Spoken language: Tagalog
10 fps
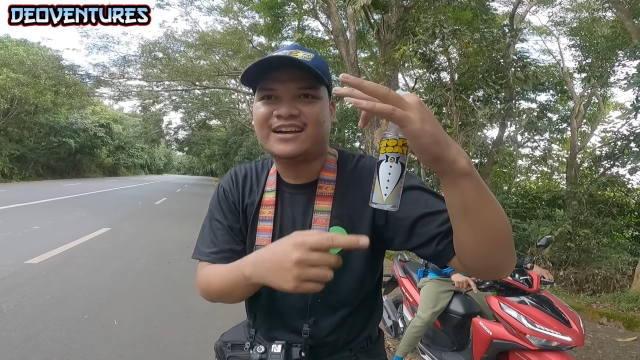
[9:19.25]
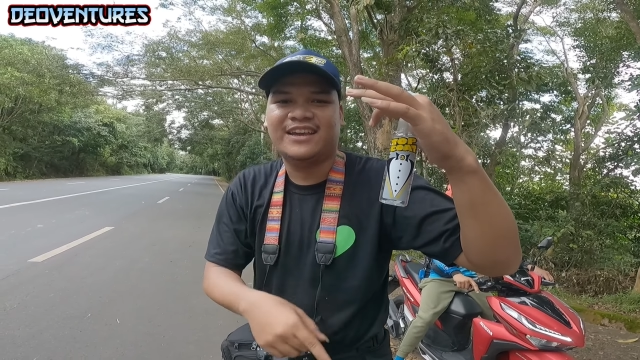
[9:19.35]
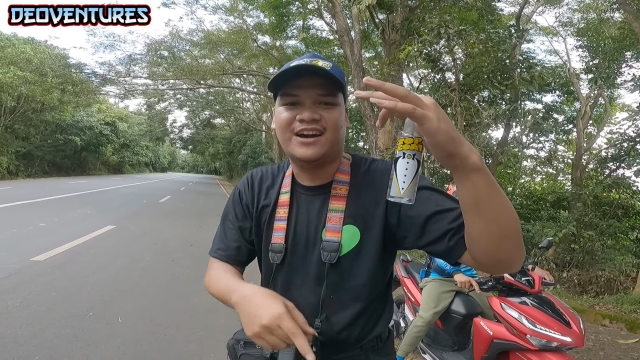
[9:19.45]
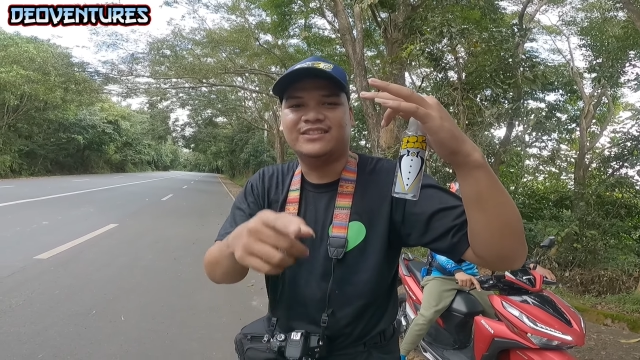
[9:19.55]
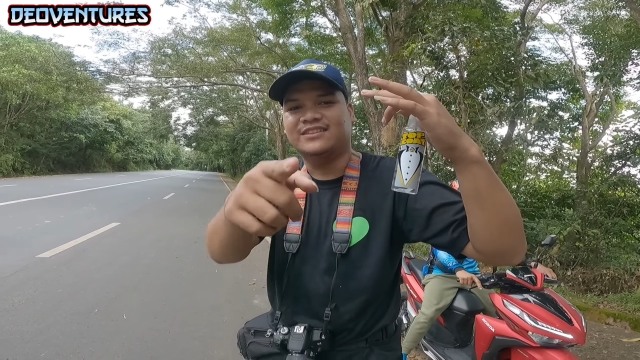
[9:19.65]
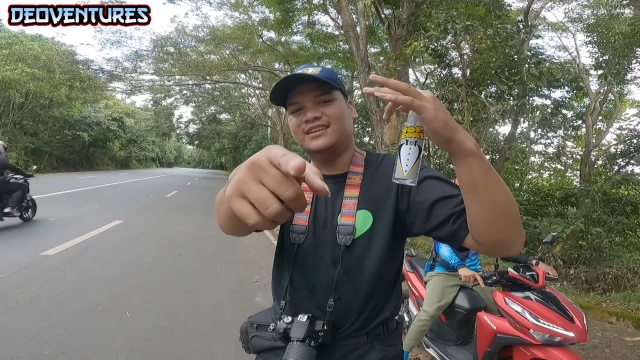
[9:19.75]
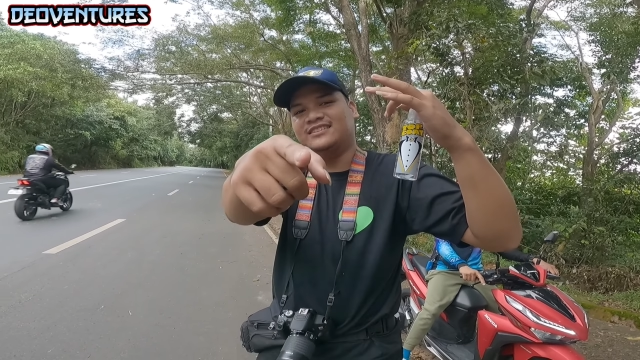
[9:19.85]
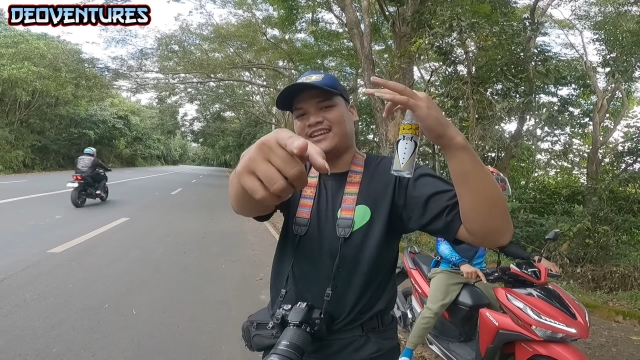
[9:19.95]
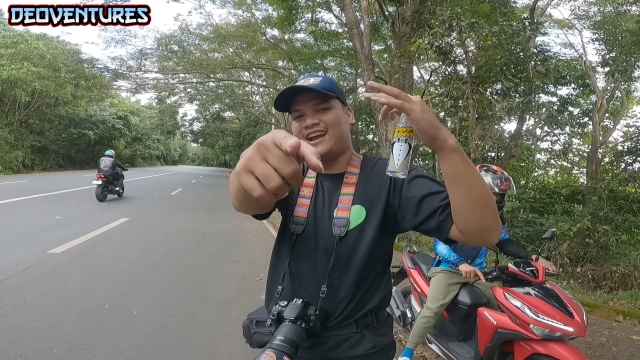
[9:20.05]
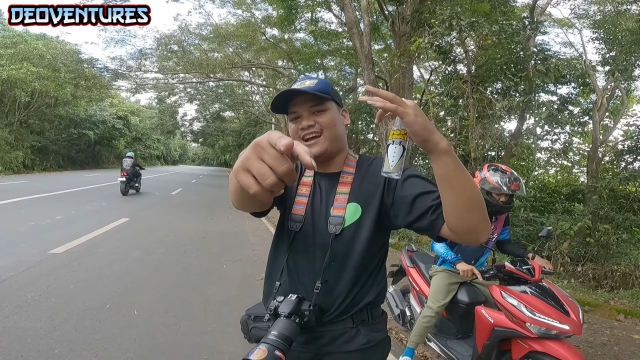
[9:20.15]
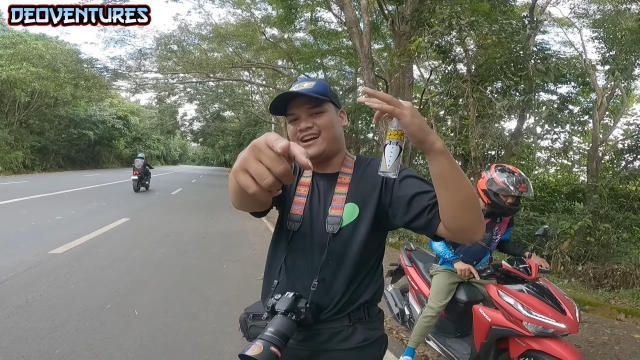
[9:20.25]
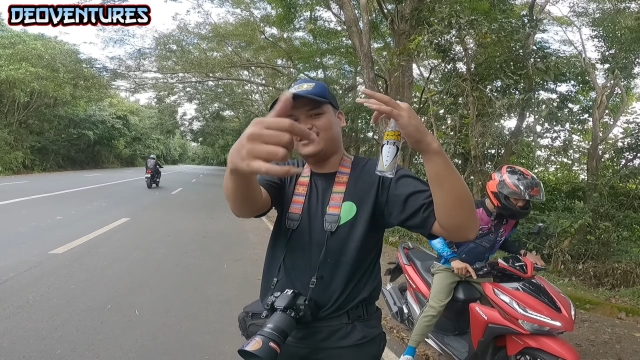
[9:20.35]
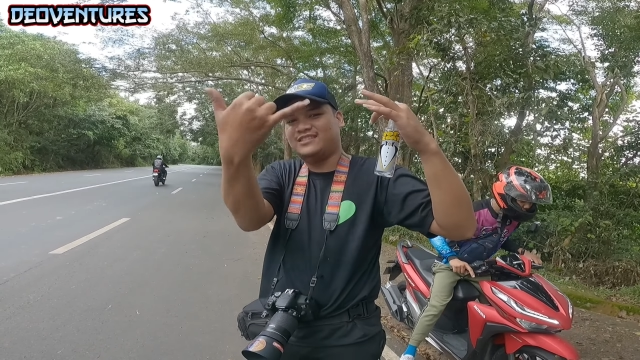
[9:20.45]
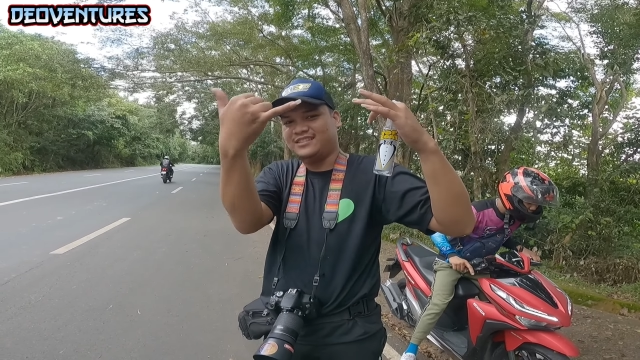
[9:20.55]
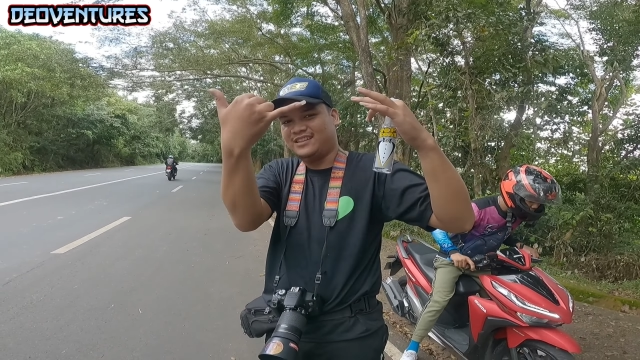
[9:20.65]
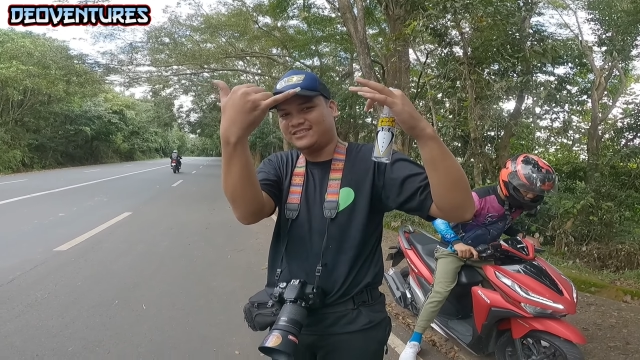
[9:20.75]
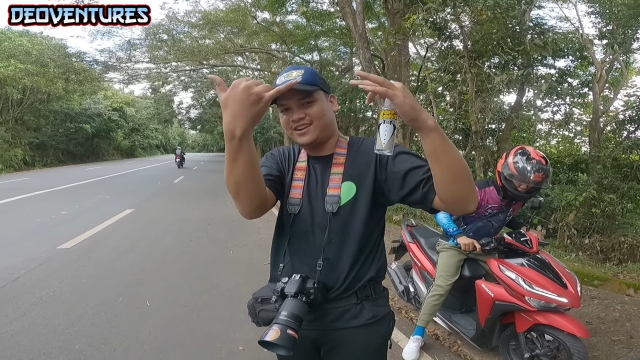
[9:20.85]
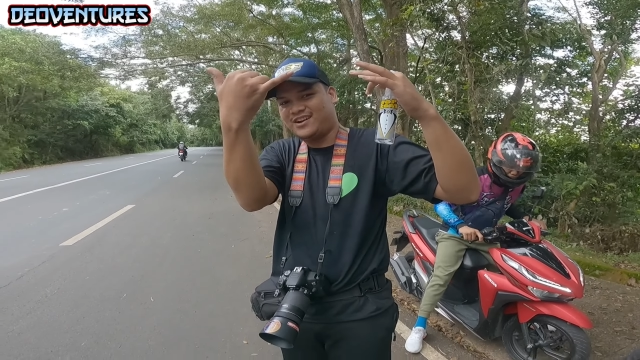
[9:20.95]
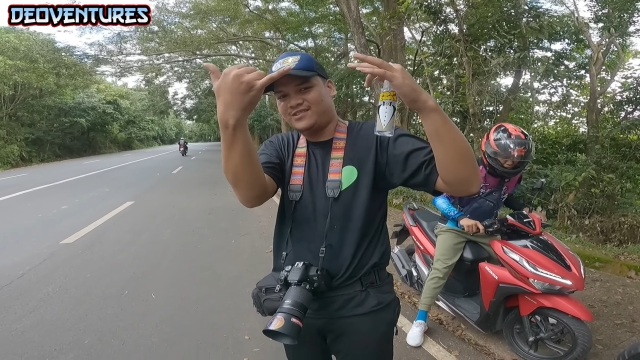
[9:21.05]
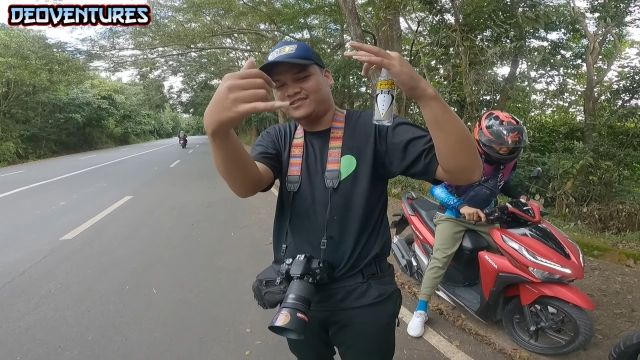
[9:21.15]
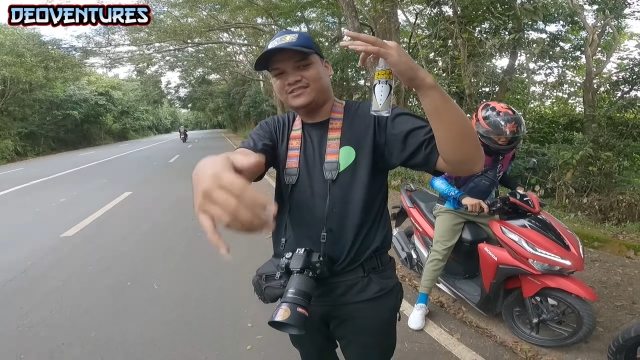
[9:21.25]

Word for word: Yun. let's go.